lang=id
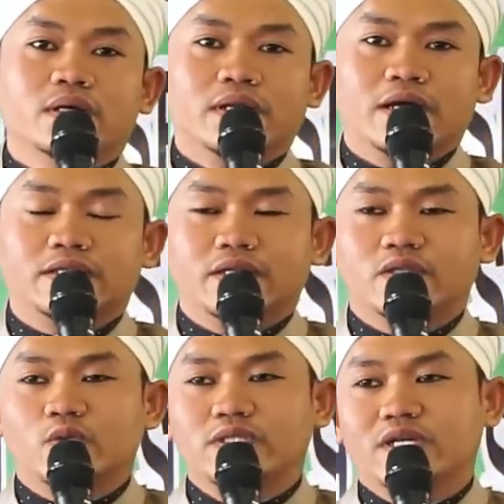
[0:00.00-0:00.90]
Nah
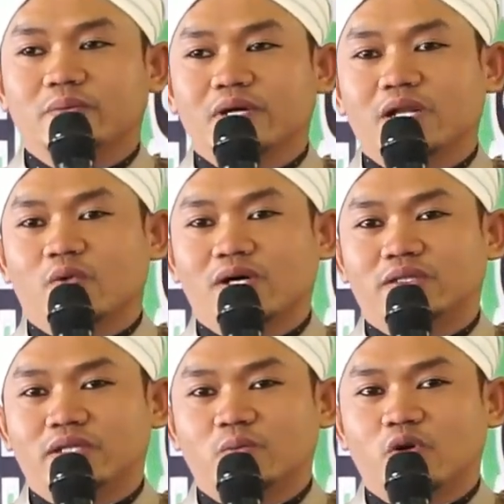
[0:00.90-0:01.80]
tentunya
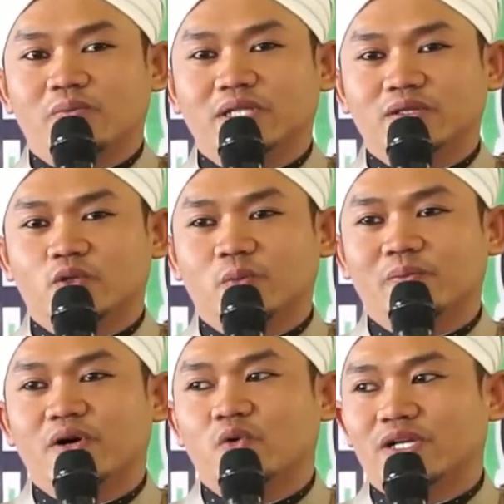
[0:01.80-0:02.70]
melewati momentum
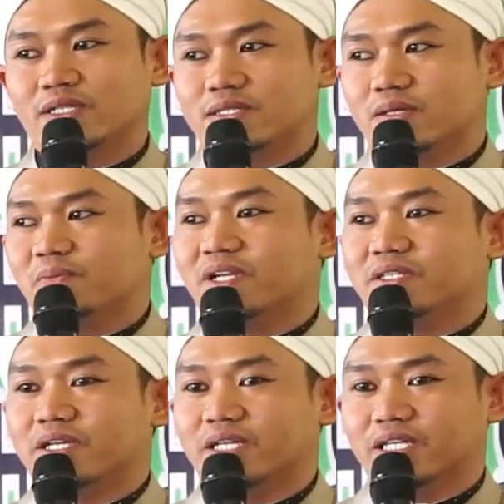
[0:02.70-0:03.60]
maulid
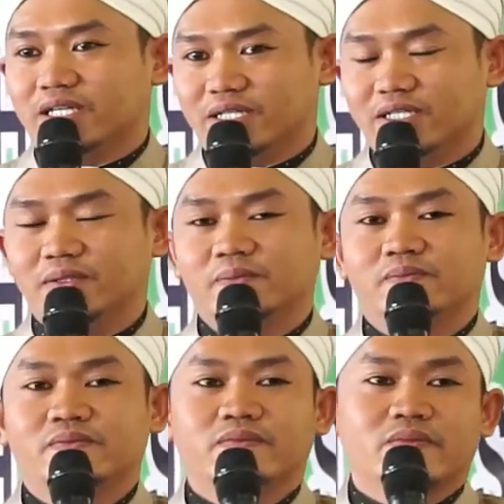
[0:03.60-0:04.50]
seperti ini
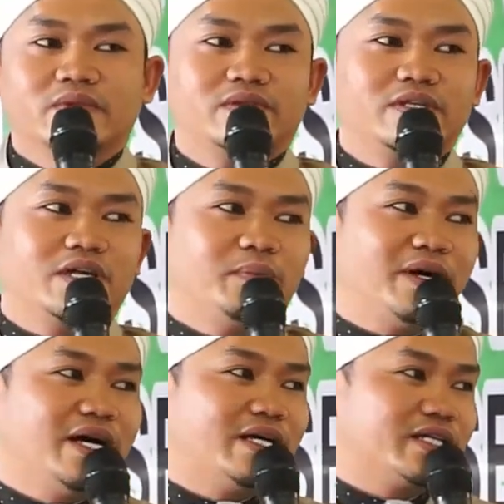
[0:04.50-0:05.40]
Tiap
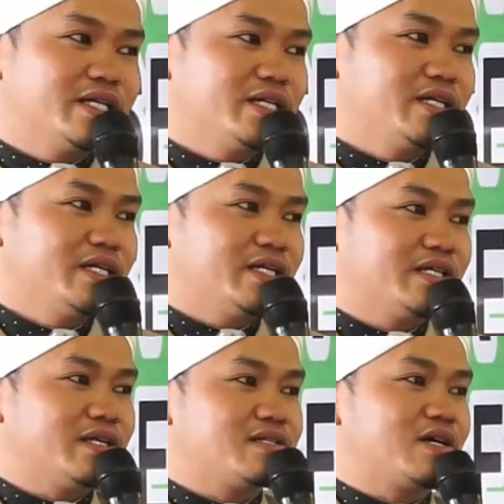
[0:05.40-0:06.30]
hari
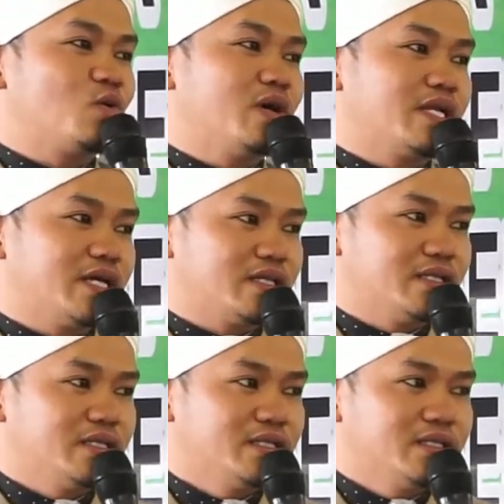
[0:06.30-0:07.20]
kita sarwanan
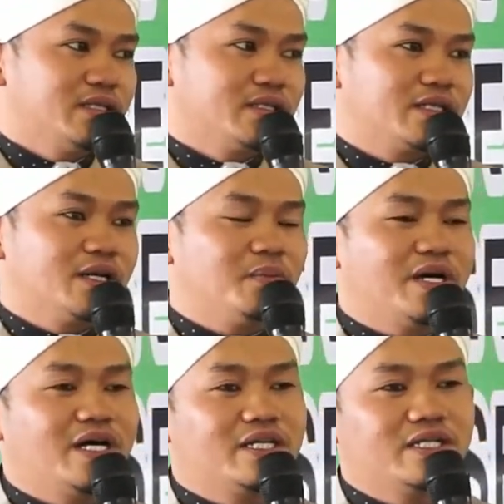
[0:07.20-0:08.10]
Tiap
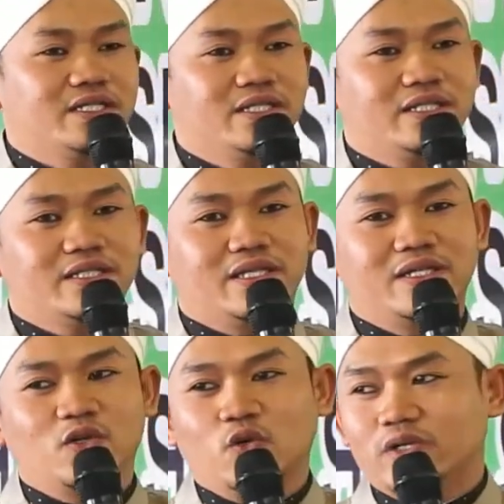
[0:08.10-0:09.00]
hari
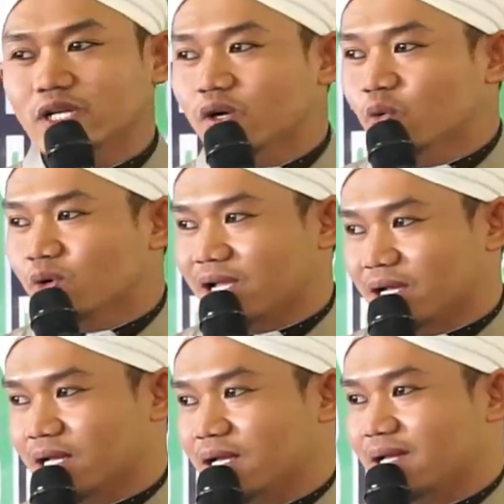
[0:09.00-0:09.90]
kita diundang
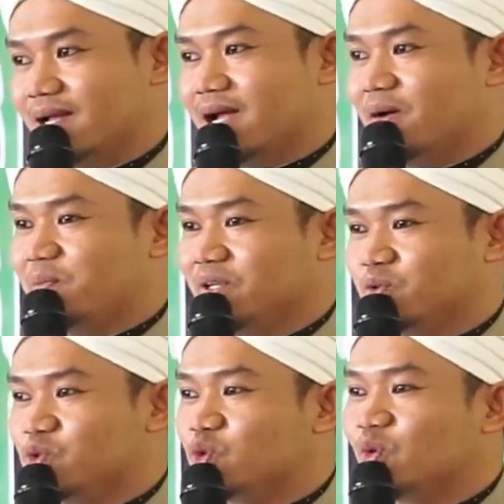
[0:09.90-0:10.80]
orang Apa
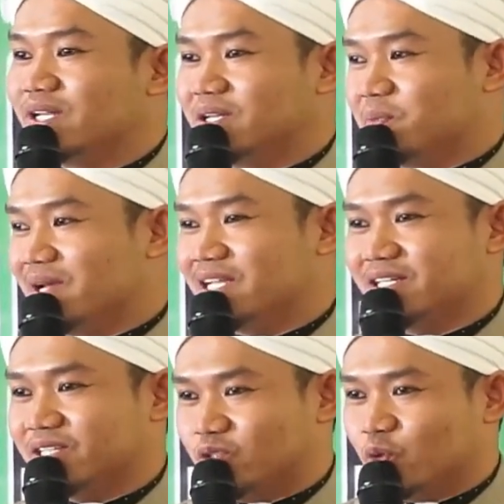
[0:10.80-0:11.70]
tujuan
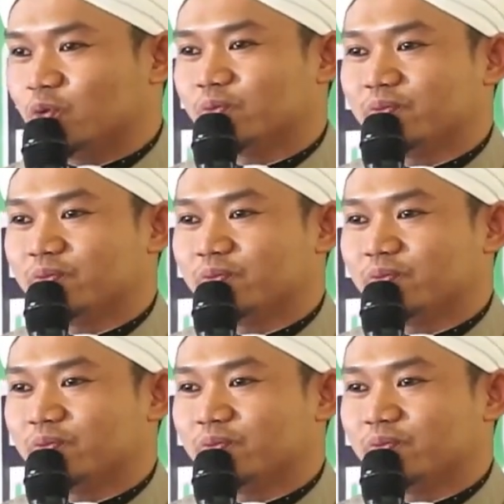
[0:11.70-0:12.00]
dibalik itu?